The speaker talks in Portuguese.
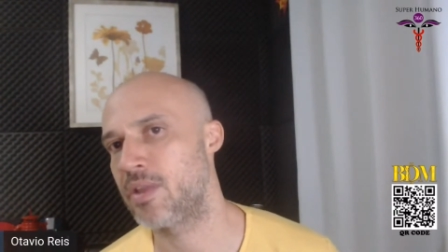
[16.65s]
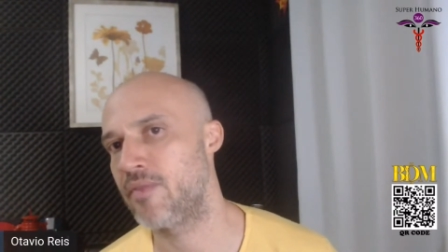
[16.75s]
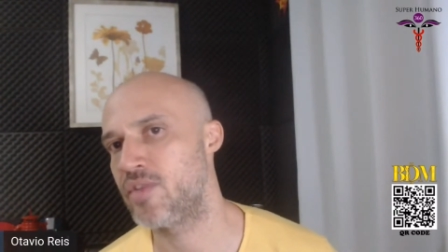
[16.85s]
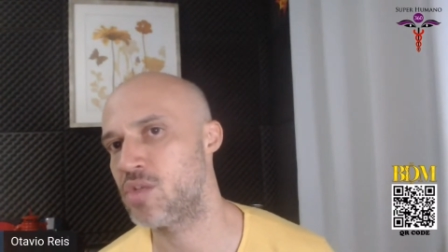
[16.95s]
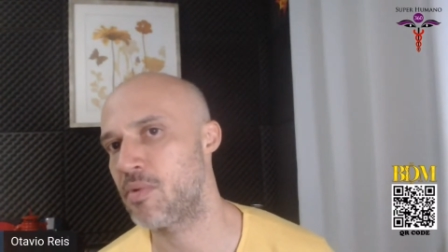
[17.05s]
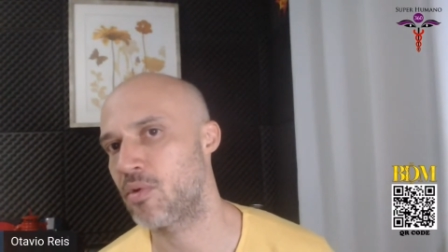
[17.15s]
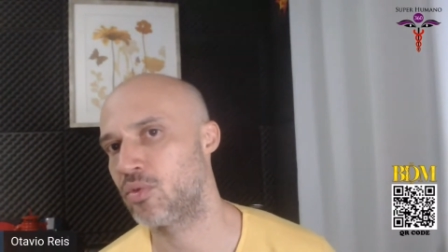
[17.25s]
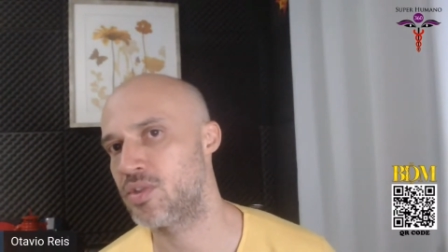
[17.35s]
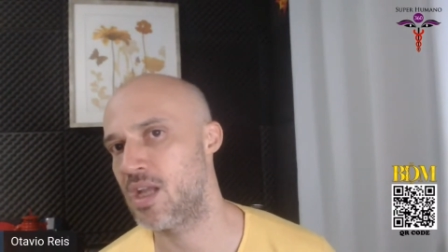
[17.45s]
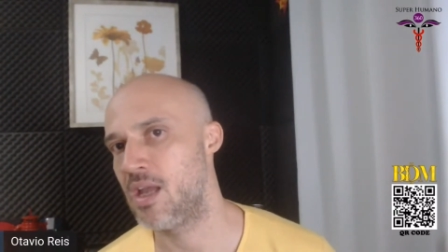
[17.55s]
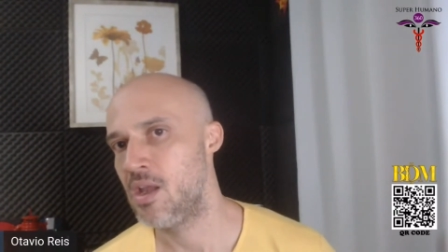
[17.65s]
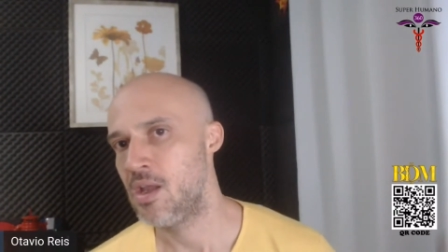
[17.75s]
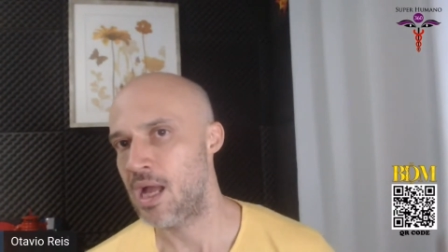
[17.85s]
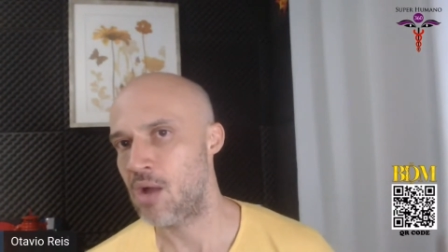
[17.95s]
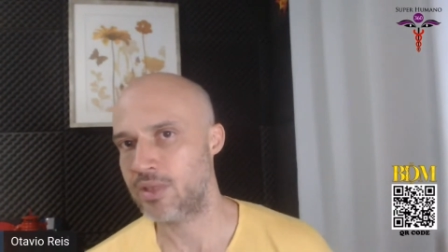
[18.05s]
Porque teve gente que me perguntou assim:
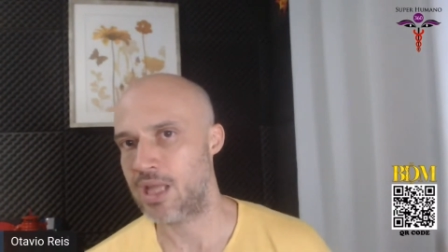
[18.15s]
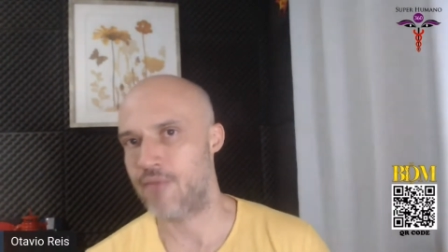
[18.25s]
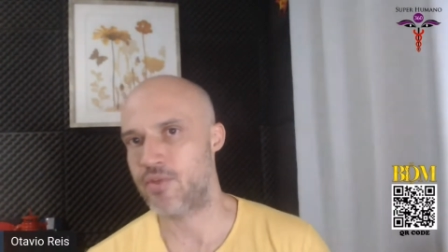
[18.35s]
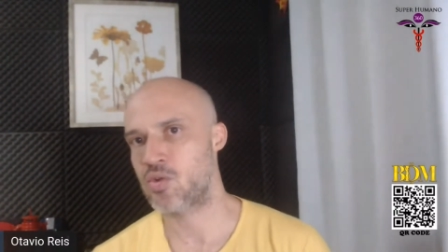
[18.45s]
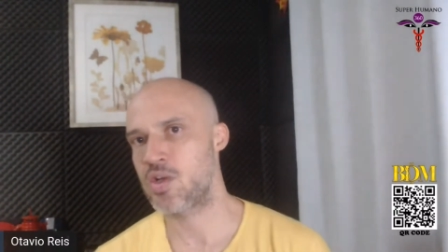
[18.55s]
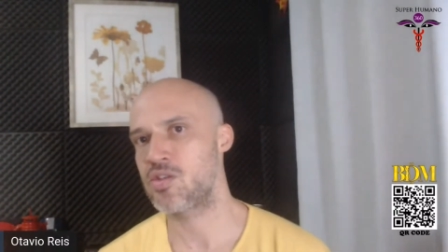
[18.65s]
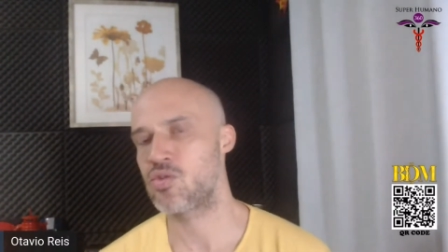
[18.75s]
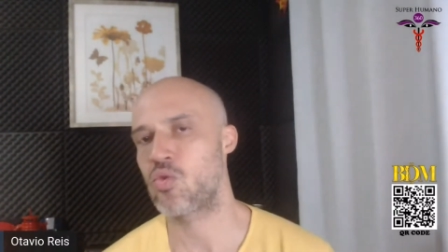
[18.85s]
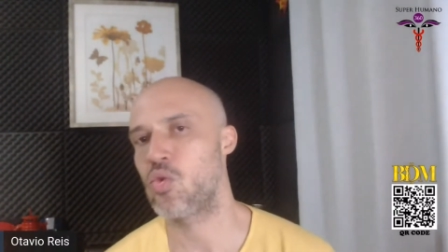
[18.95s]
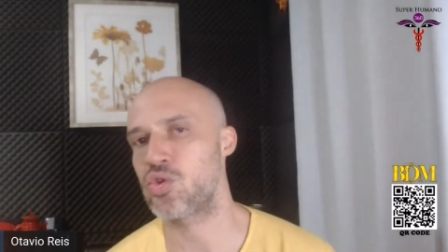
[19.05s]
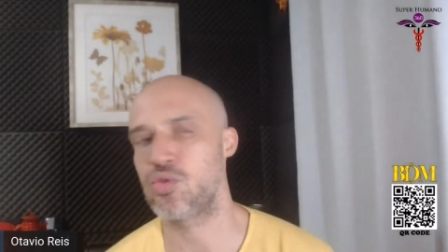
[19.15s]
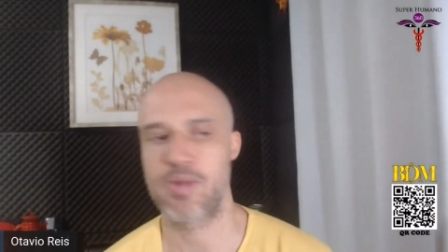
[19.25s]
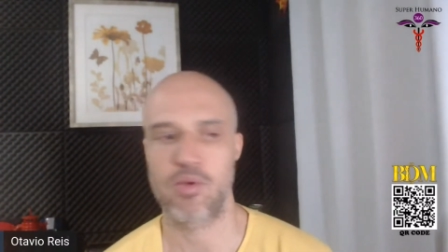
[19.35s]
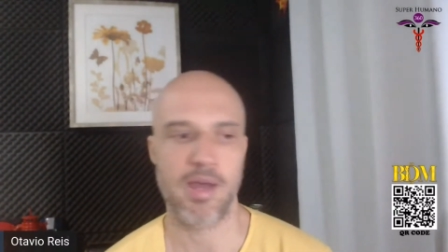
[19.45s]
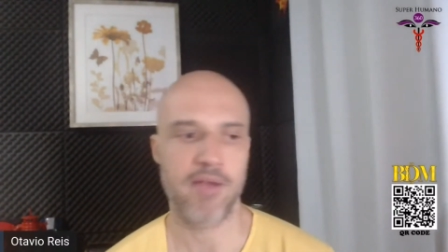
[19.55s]
ah, Otávio, as coisas do curso
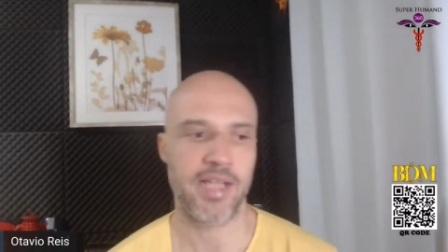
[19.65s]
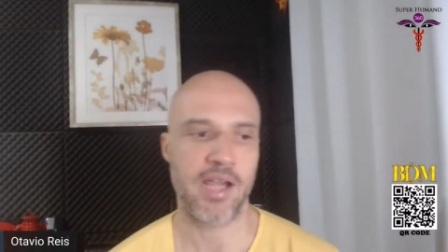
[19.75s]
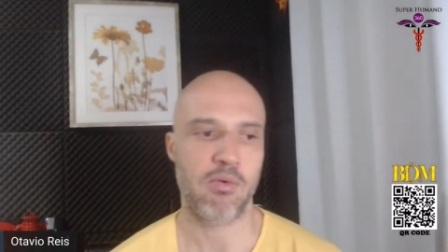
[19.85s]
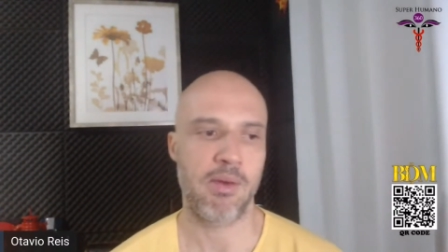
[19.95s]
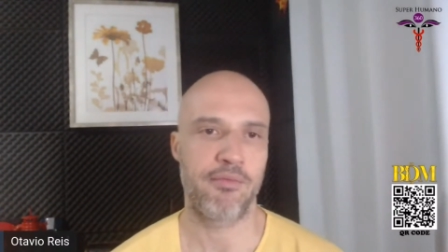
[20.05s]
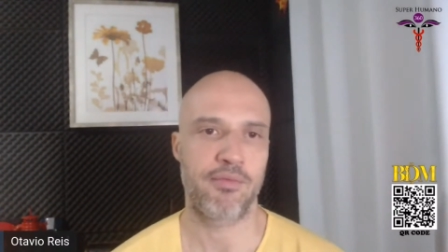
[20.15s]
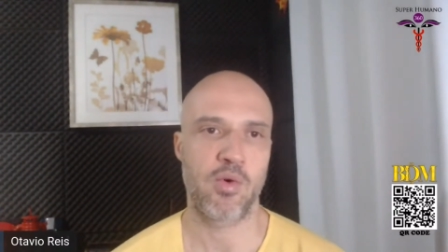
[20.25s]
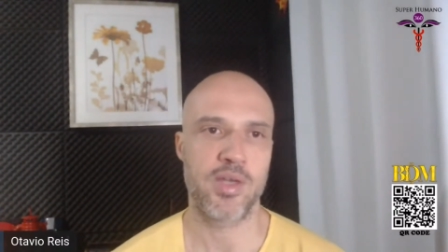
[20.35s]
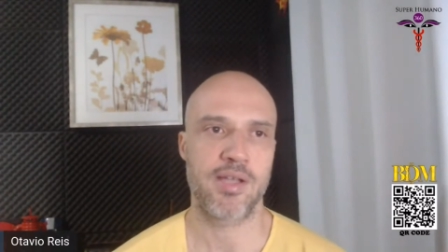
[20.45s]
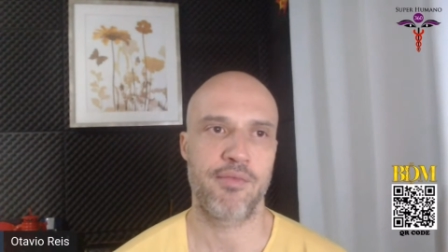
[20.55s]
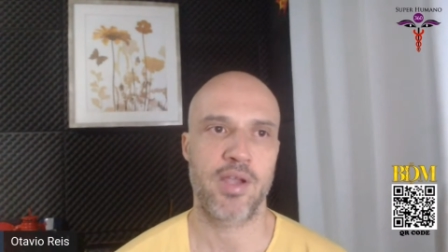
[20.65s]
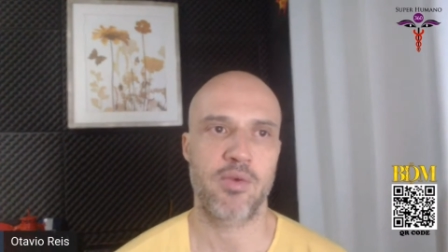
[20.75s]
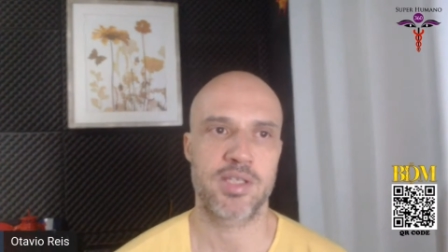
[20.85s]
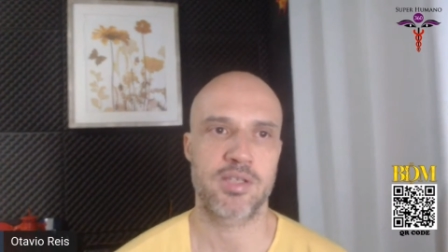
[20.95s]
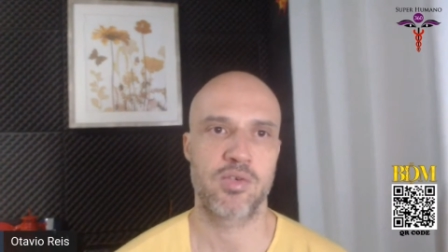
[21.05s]
super-humano têm alguma coisa a ver
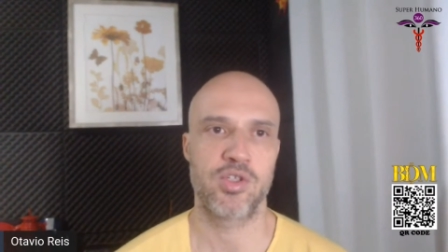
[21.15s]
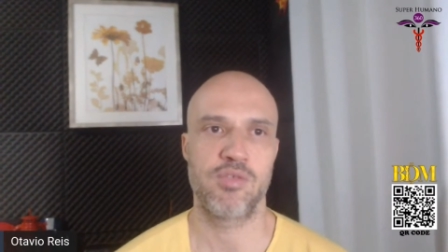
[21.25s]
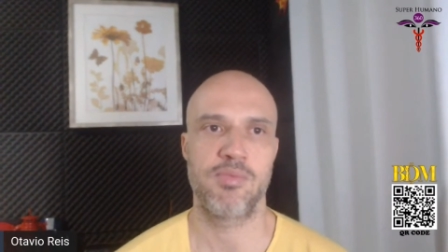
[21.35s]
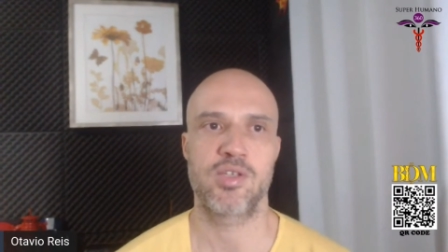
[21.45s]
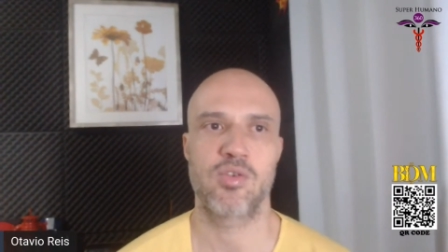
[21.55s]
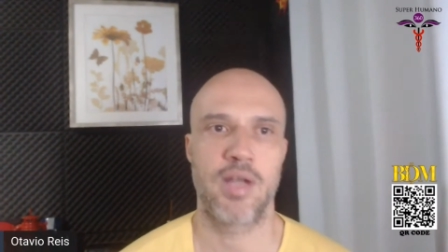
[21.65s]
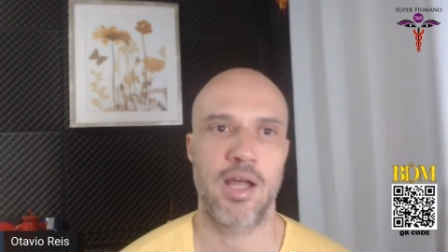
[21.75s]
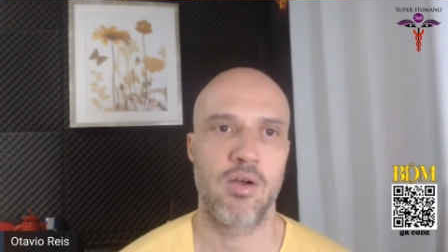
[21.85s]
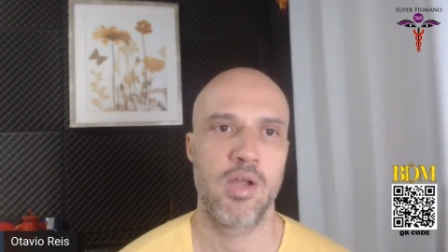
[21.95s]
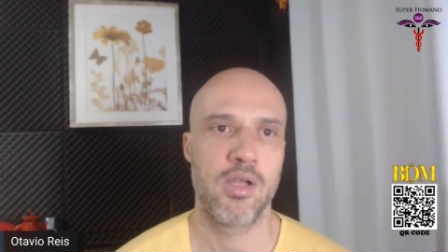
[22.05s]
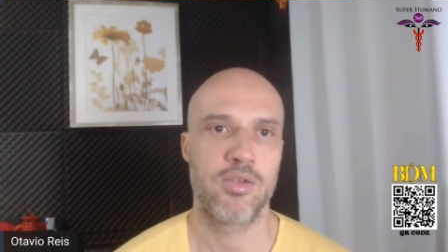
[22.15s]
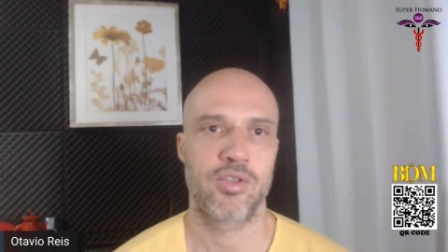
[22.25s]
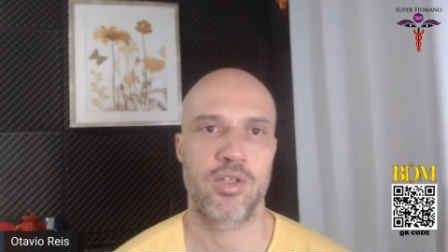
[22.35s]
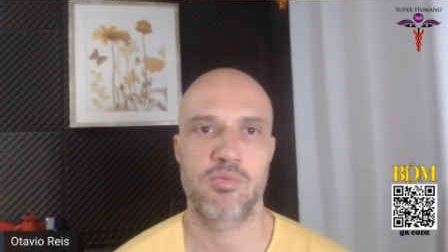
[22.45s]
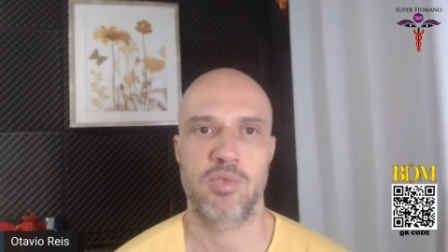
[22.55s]
com essas coisas de dimensional,
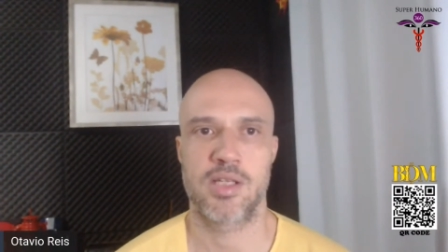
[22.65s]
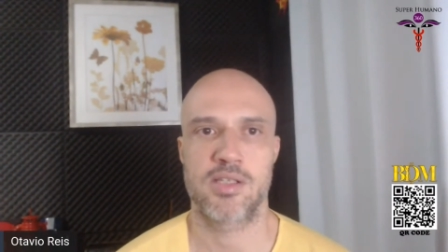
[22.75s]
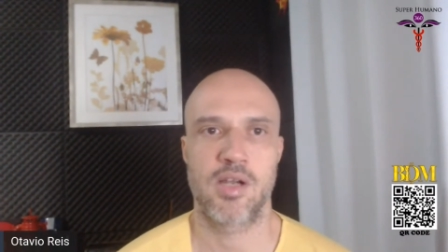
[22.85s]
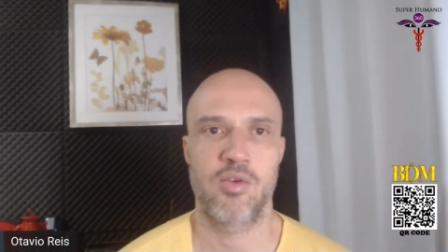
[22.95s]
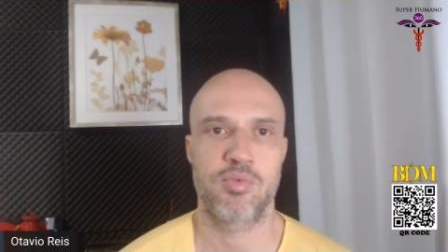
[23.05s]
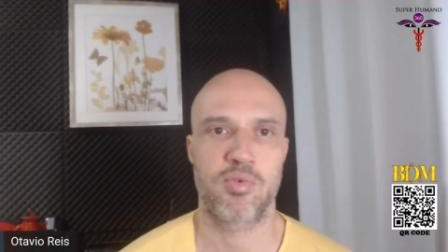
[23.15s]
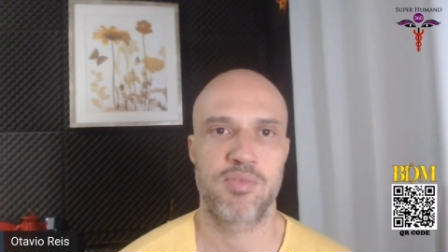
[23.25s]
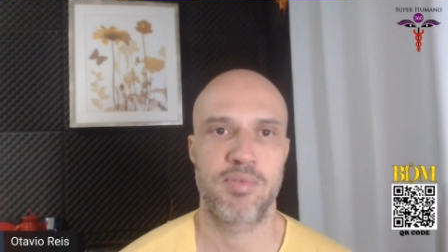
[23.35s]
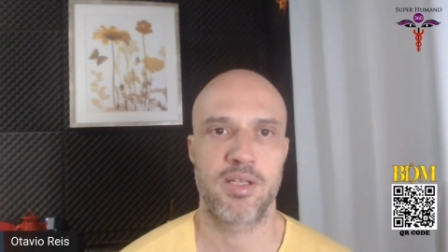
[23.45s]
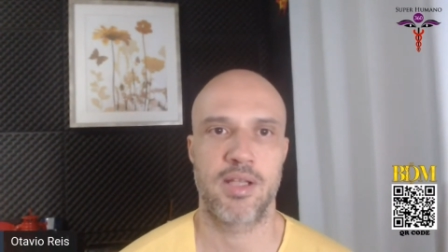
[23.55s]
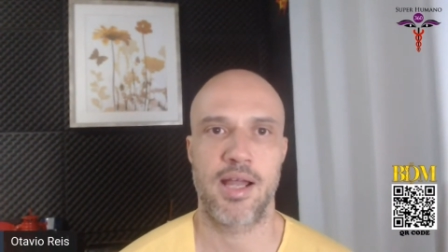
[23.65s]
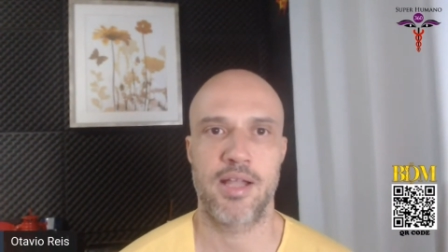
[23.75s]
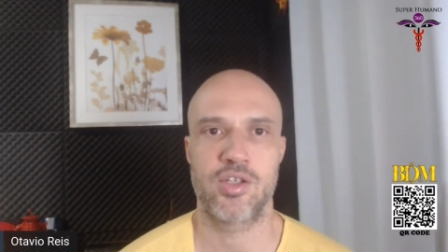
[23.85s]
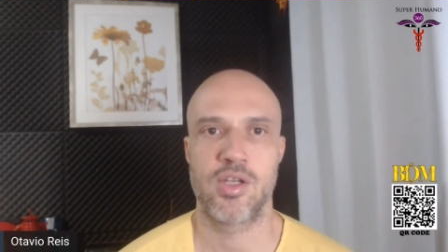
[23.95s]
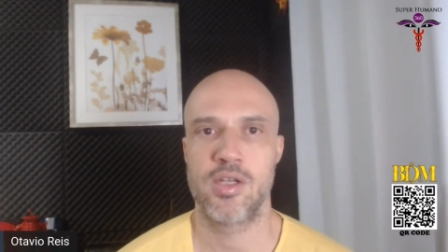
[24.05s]
de transmutação, de
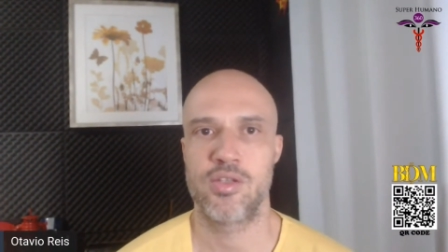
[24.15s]
prosperidade,